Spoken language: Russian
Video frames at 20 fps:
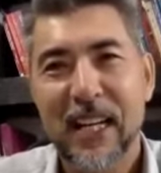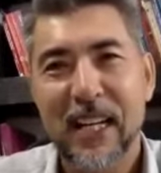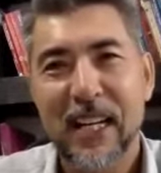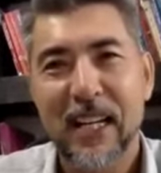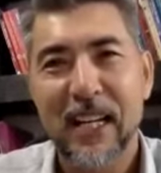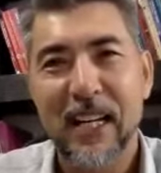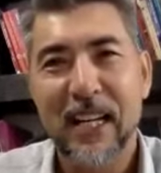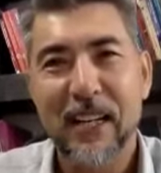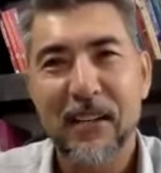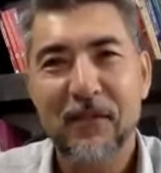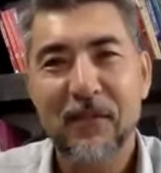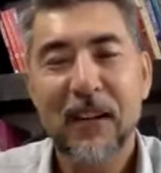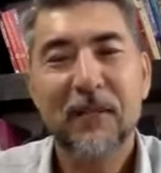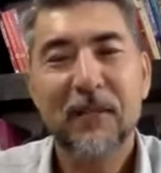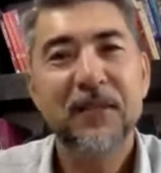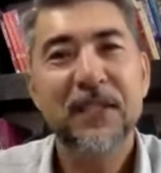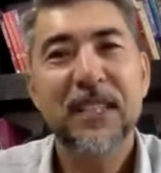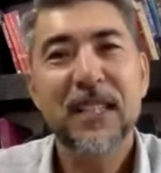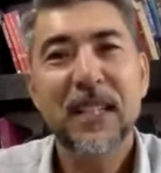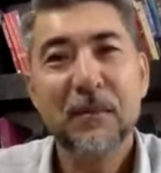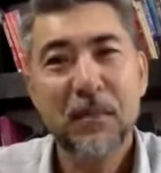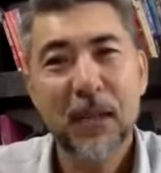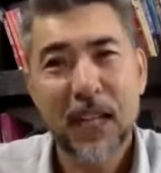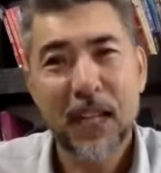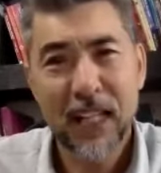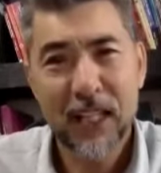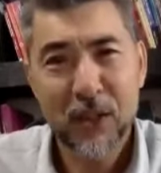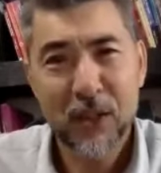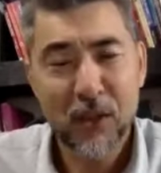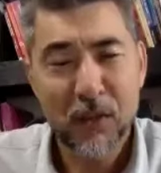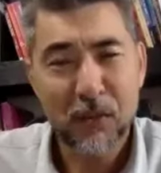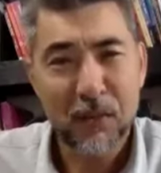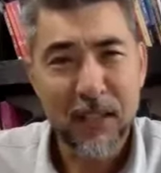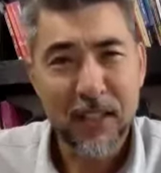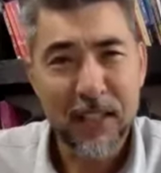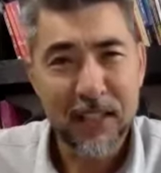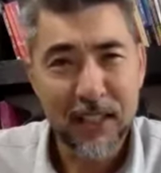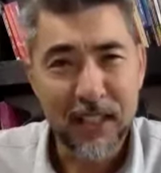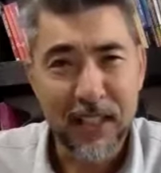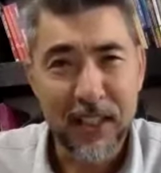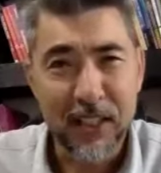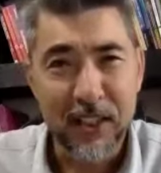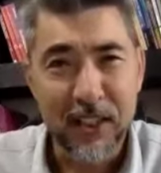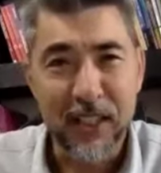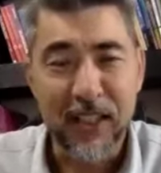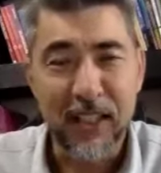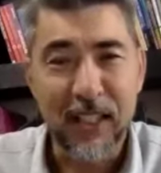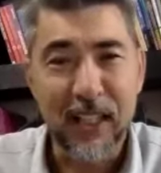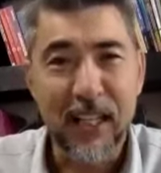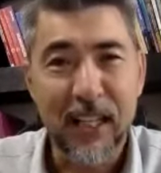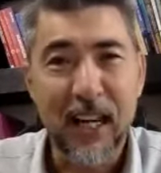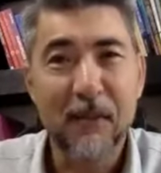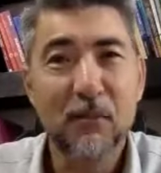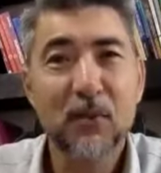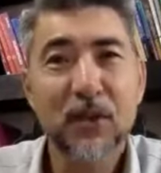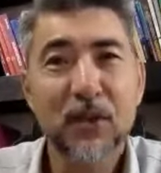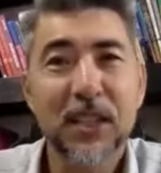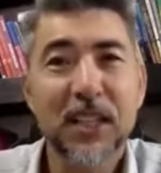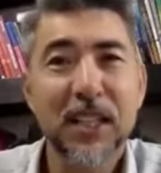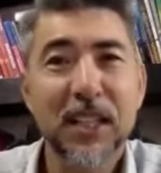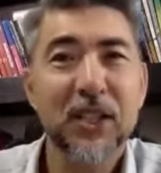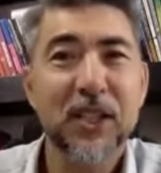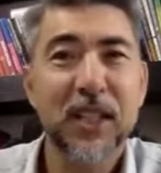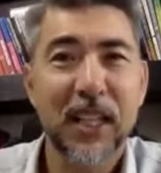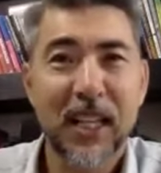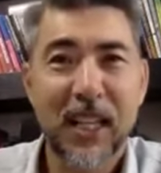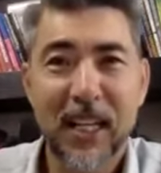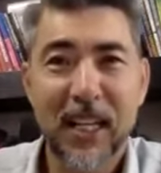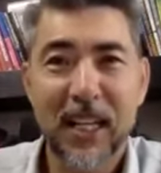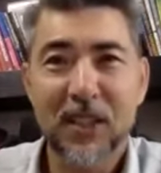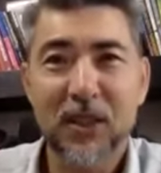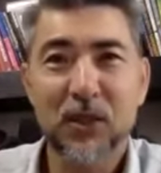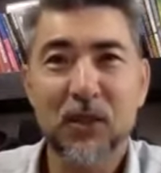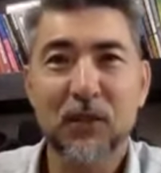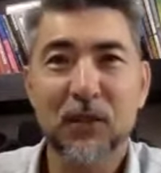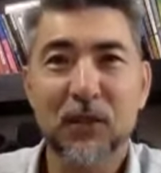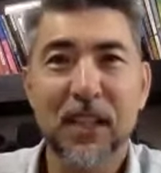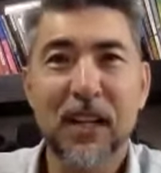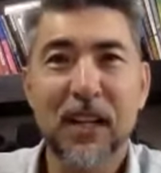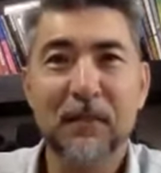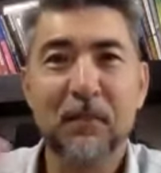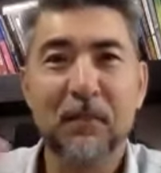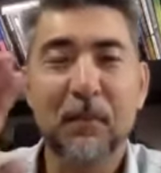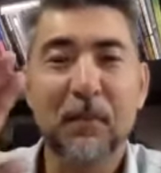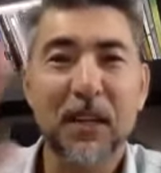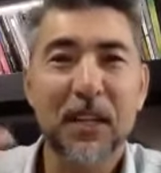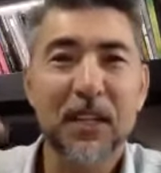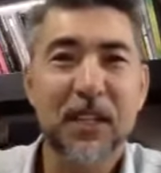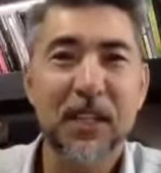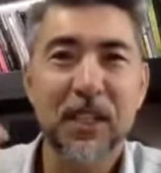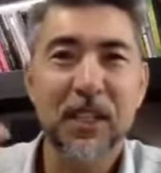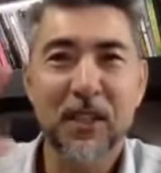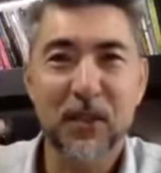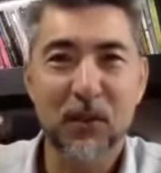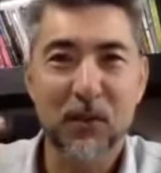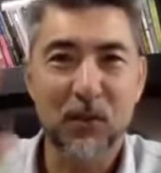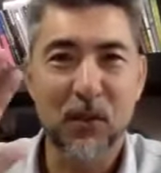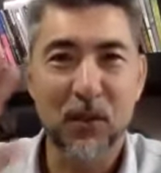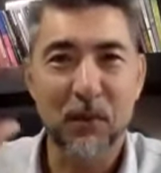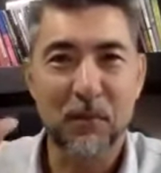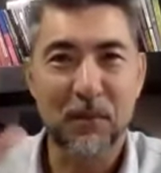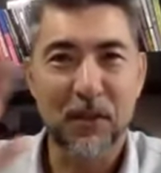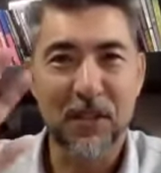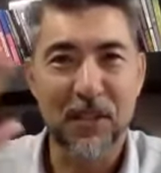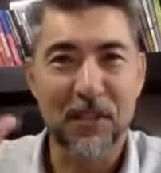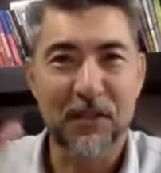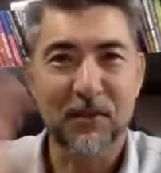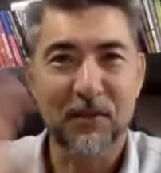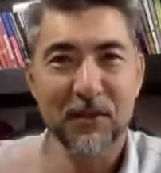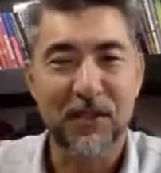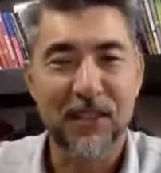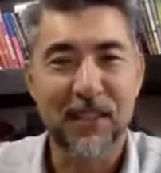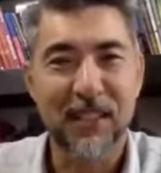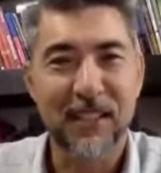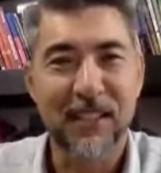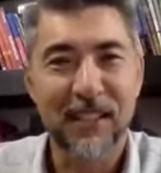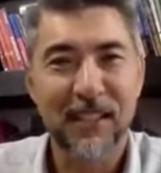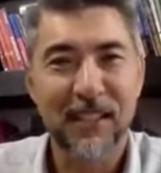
Э, вам всем хорошо меня слышно? Кому слышно хорошо, вот так помашите рукой, пожалуйста.